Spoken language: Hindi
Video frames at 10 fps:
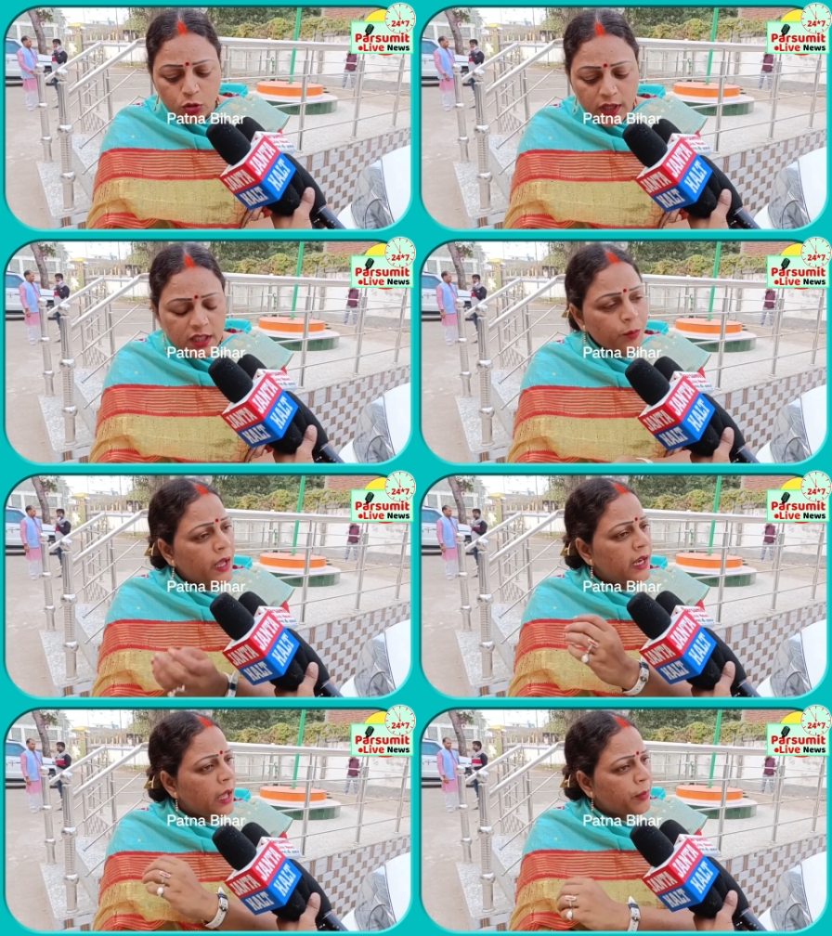थोड़े दिन
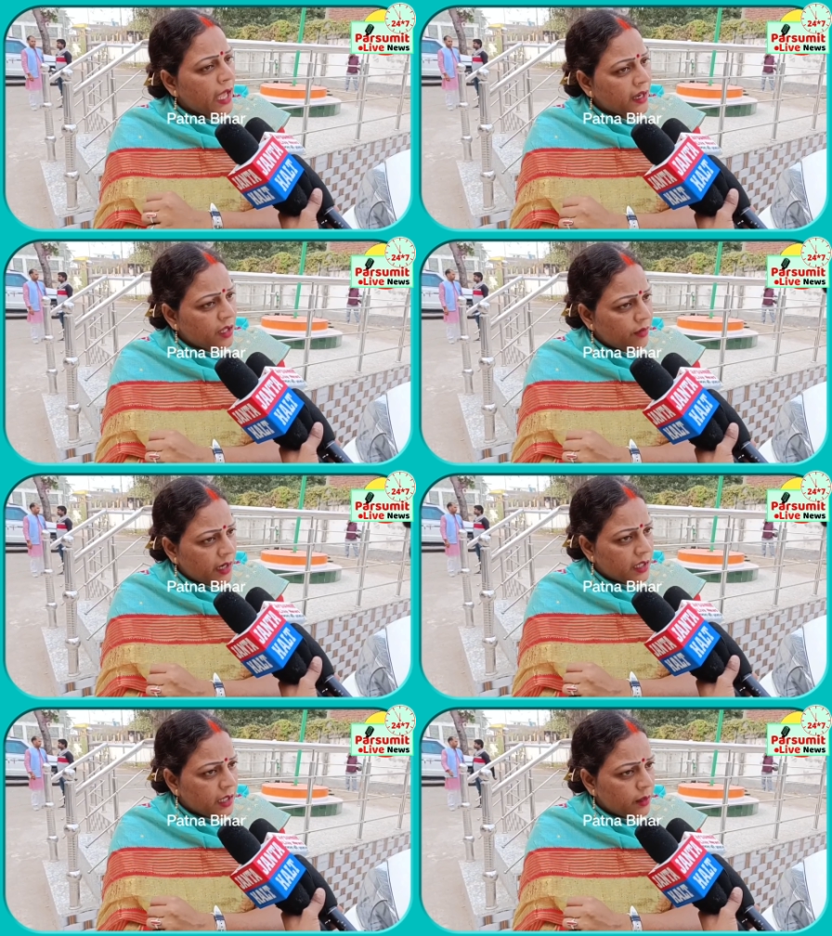पहले आपके
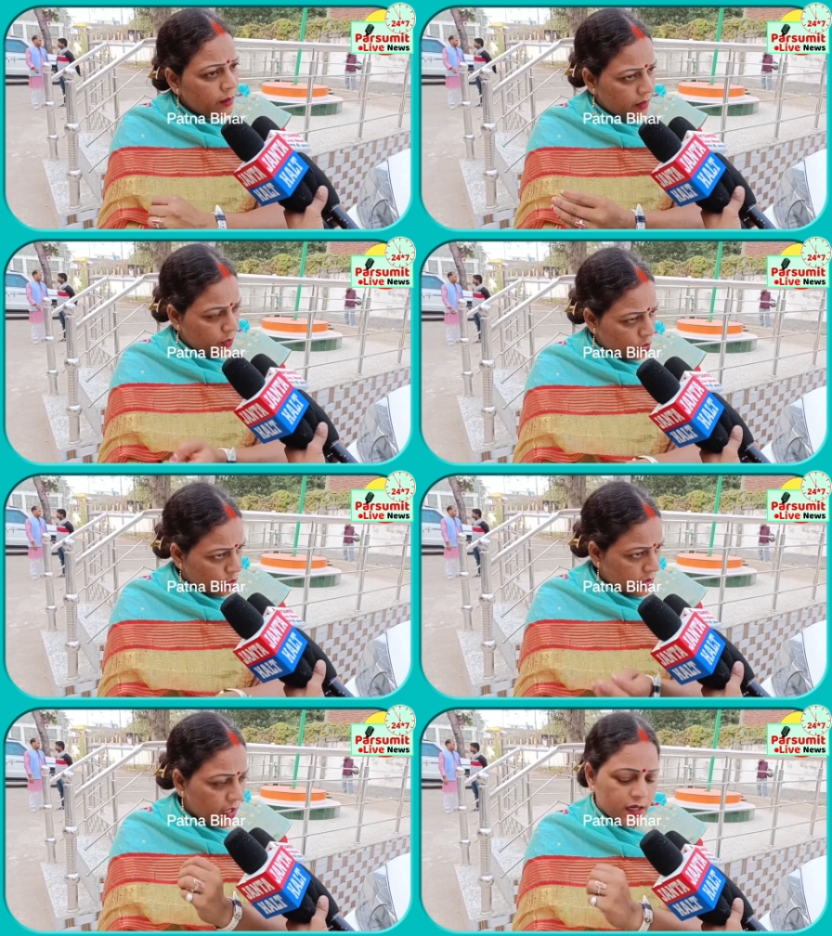आंगनबाड़ी के
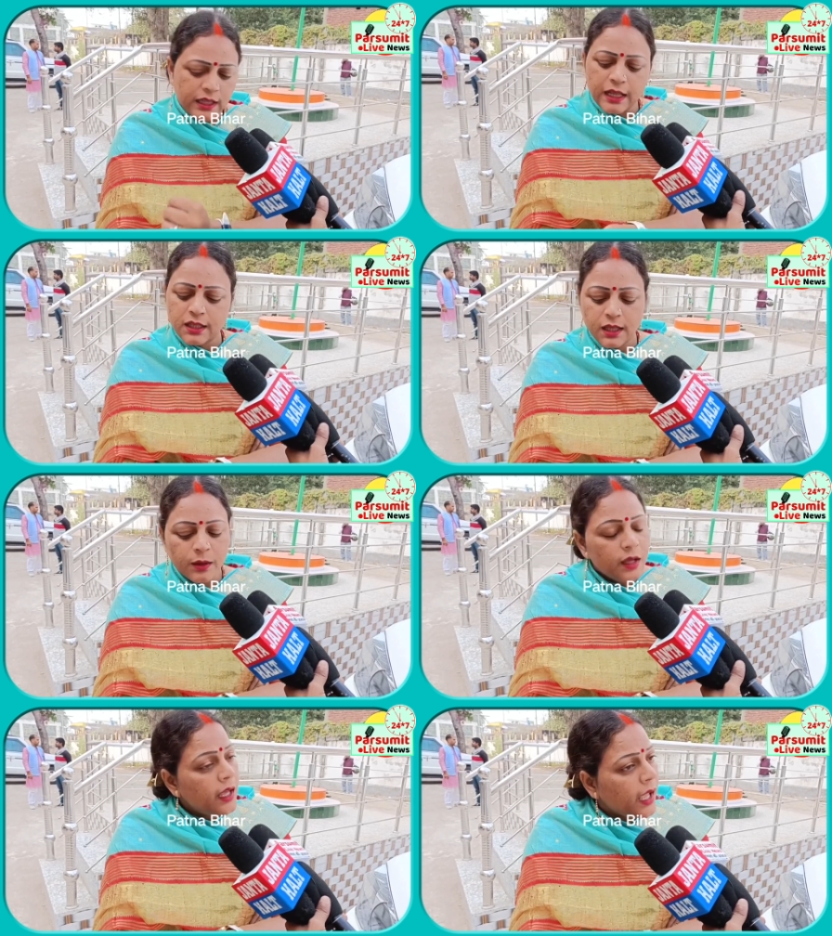लोगों की हड़ताल
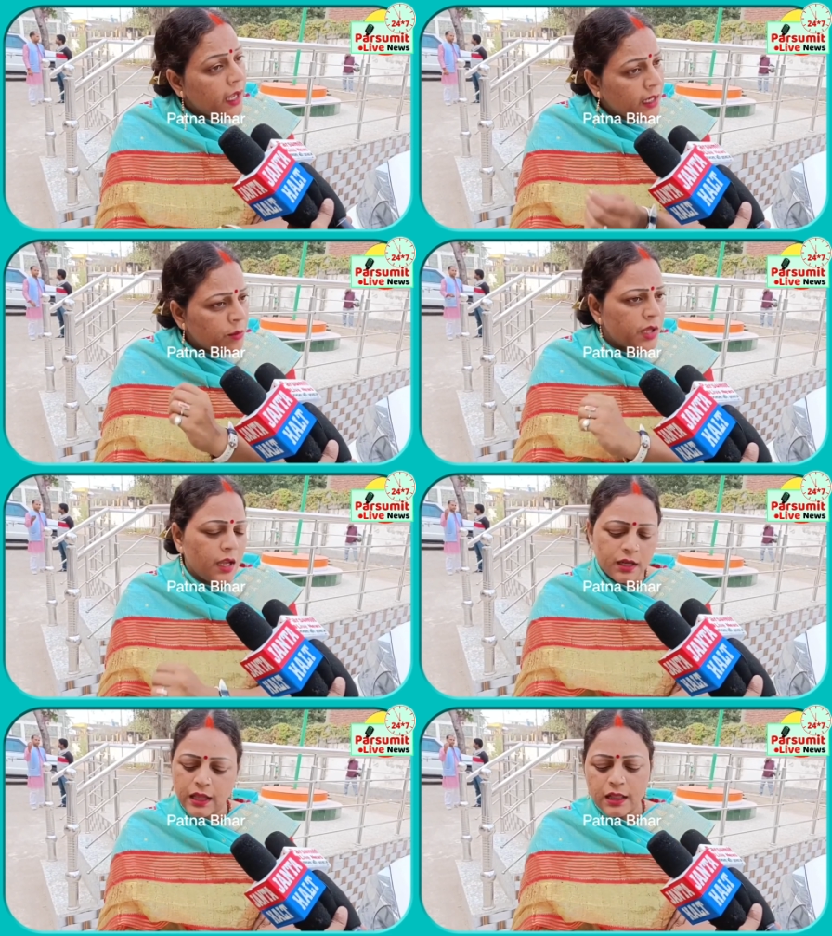थी एन
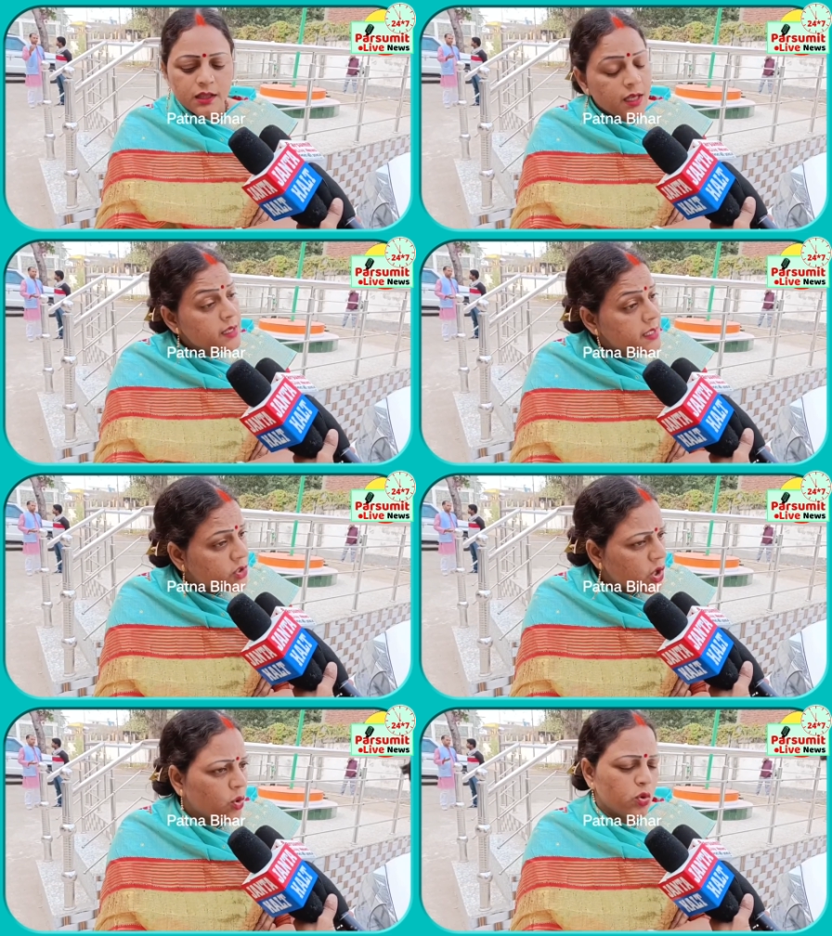की हड़ताल थी
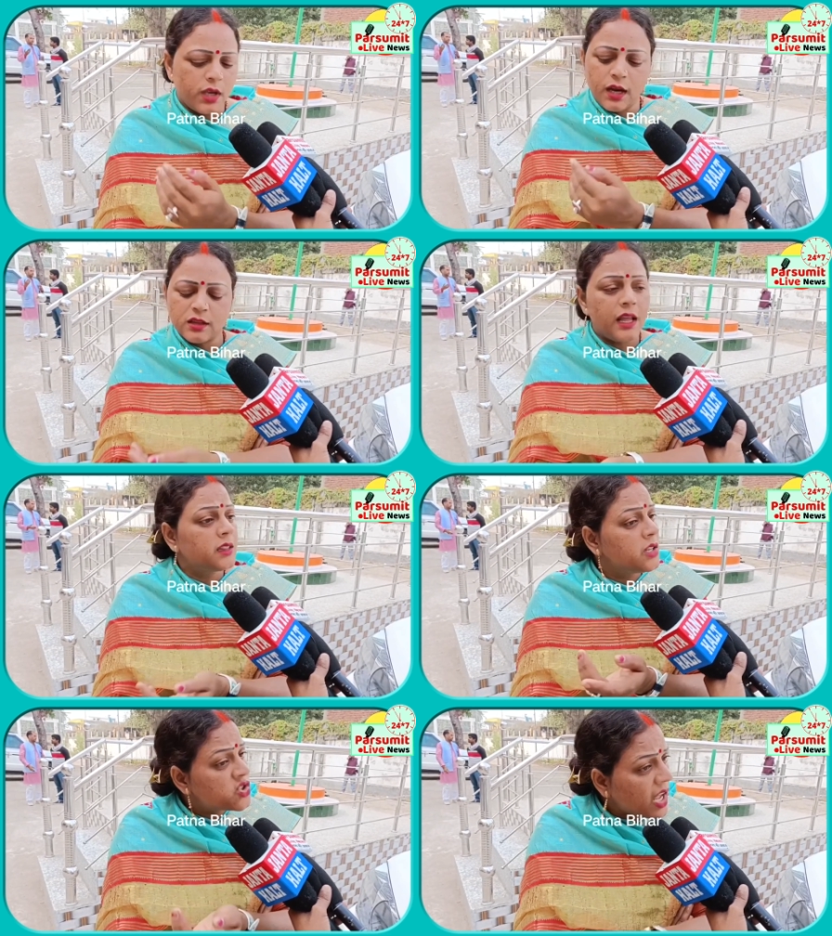शिक्षकों की
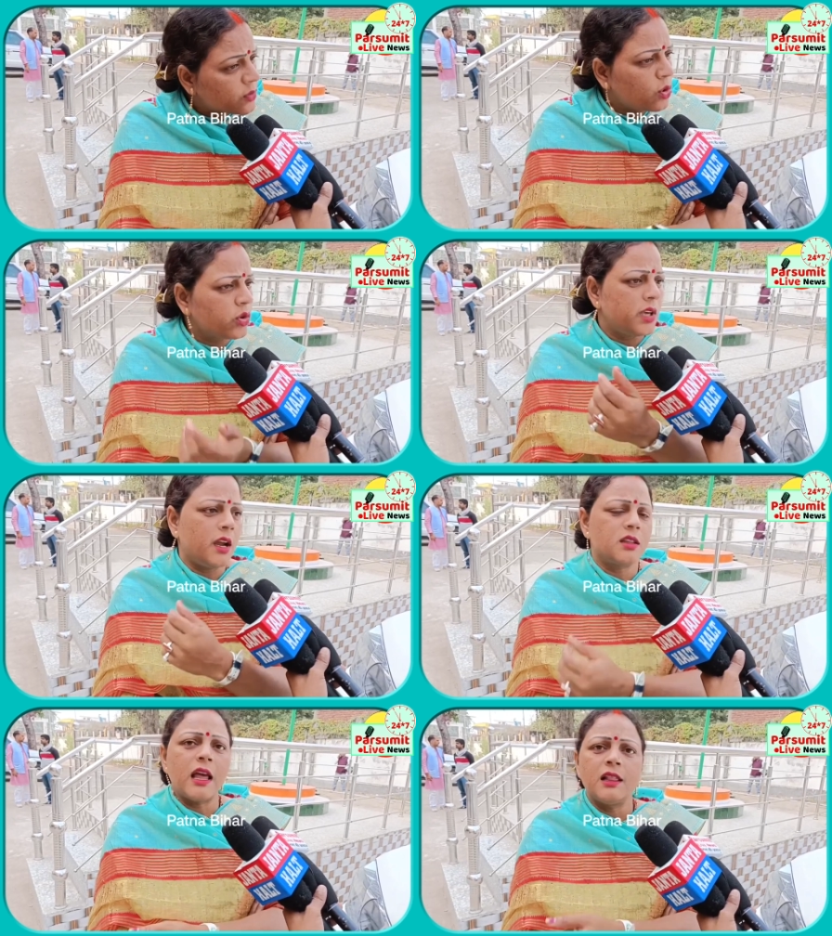हड़ताल थी छात्रों
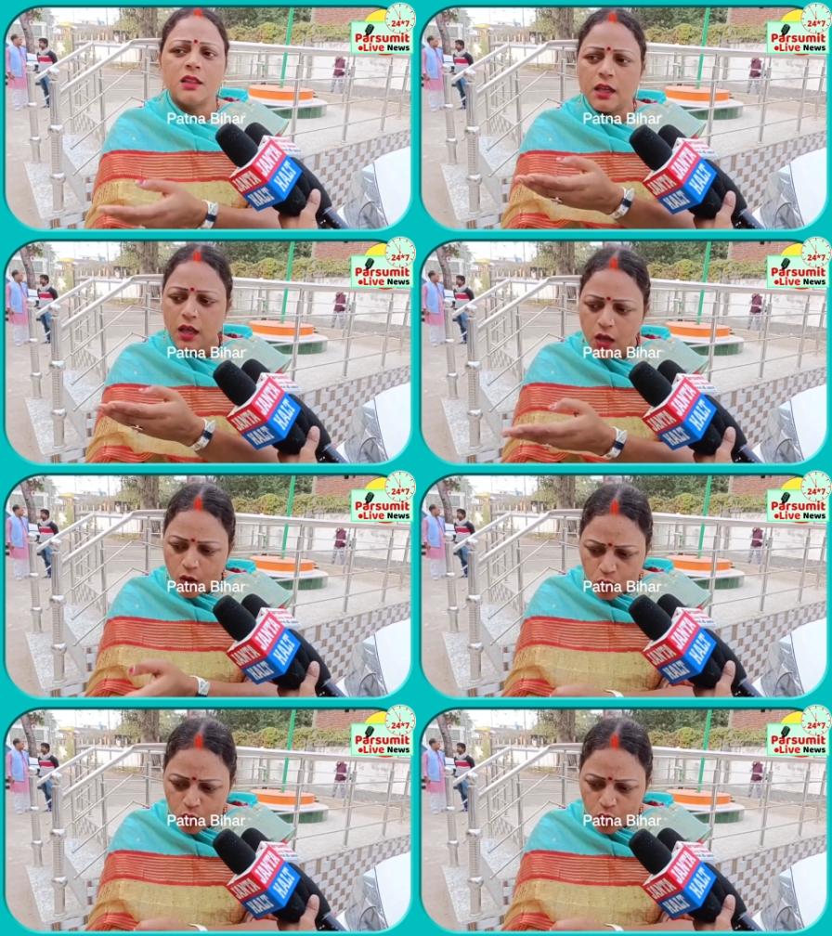की हड़ताल थी